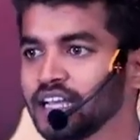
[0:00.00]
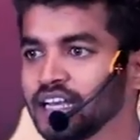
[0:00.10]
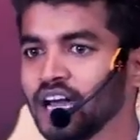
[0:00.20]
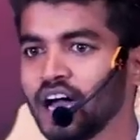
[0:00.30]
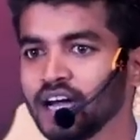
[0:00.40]

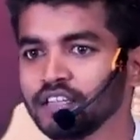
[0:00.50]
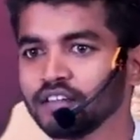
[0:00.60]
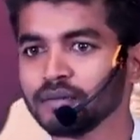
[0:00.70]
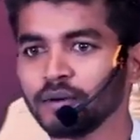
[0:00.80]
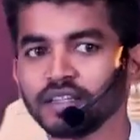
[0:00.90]
என்ன
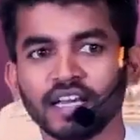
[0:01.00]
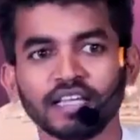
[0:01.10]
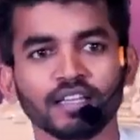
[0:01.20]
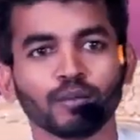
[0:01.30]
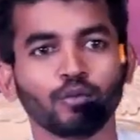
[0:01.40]
ஆகுதுன்னு வந்து
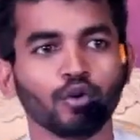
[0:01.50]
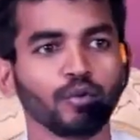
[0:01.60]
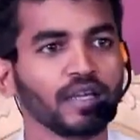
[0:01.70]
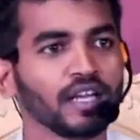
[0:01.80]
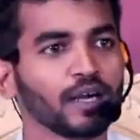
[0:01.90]
பார்த்தீங்கன்னா இந்த
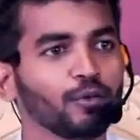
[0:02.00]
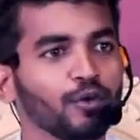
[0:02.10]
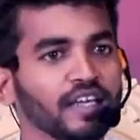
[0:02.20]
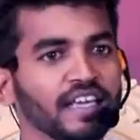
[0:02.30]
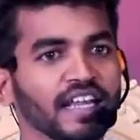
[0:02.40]
பூமியில்
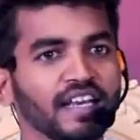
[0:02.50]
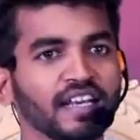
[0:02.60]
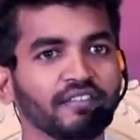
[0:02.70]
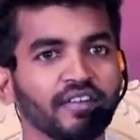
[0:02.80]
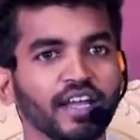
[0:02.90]
உங்களுக்கு
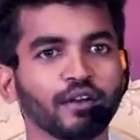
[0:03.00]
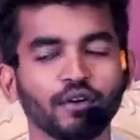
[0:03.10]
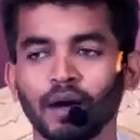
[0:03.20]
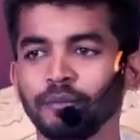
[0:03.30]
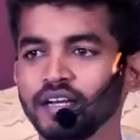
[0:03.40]
என்ன
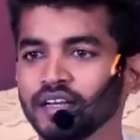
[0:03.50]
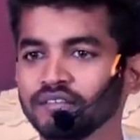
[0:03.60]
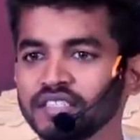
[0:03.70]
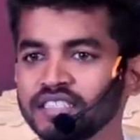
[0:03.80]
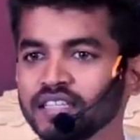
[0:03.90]
வேணும் அப்படின்ற
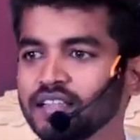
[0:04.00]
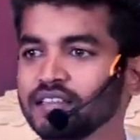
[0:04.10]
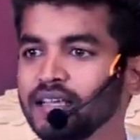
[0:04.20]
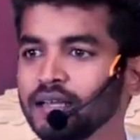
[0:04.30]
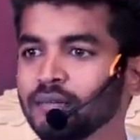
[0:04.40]
விஷயத்தை
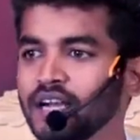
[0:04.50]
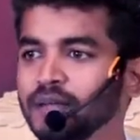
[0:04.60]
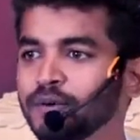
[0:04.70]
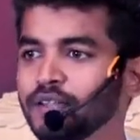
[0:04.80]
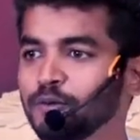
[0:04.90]

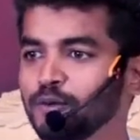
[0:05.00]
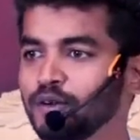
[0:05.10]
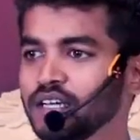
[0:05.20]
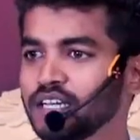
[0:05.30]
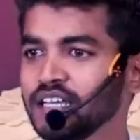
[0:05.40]
தீர்மானிப்பதே
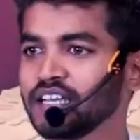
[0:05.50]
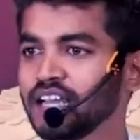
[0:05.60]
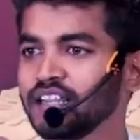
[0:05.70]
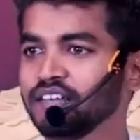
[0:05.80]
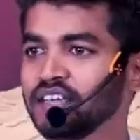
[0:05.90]
உங்களுக்கு
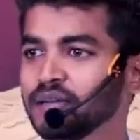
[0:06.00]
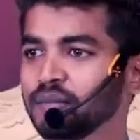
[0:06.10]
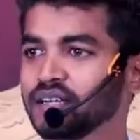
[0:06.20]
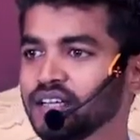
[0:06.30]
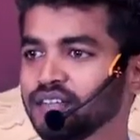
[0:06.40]
எழுதி
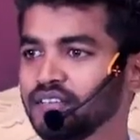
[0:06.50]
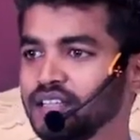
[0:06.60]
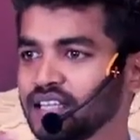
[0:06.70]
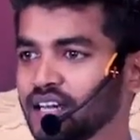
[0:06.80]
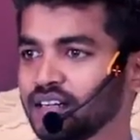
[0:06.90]
வைக்கப்பட்ட அந்த
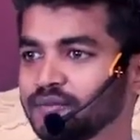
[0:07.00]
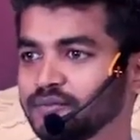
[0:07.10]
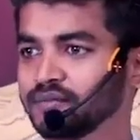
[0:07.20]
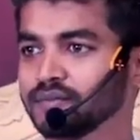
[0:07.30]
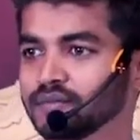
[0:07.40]
விதி தான்
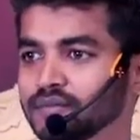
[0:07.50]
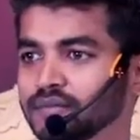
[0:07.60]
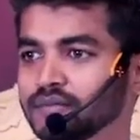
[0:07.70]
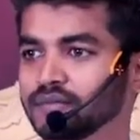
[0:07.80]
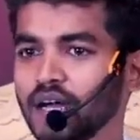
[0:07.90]

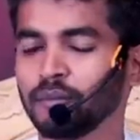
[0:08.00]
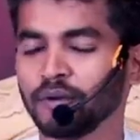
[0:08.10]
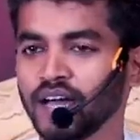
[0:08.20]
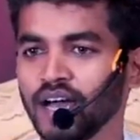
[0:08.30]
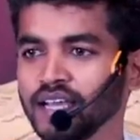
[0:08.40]
அப்போ
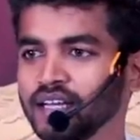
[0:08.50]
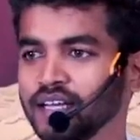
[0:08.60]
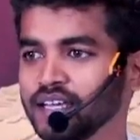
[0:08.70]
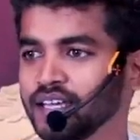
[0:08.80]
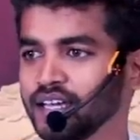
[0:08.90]
நான்
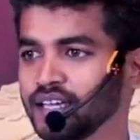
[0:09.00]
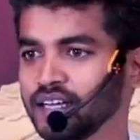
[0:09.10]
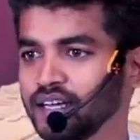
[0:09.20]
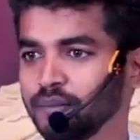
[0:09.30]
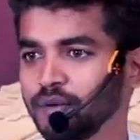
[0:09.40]
என்ன
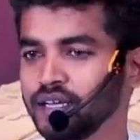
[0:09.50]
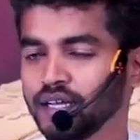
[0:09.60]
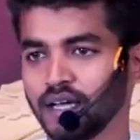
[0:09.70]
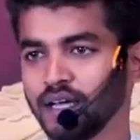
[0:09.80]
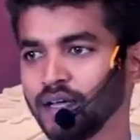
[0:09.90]
கேட்குறேன் அப்படின்னா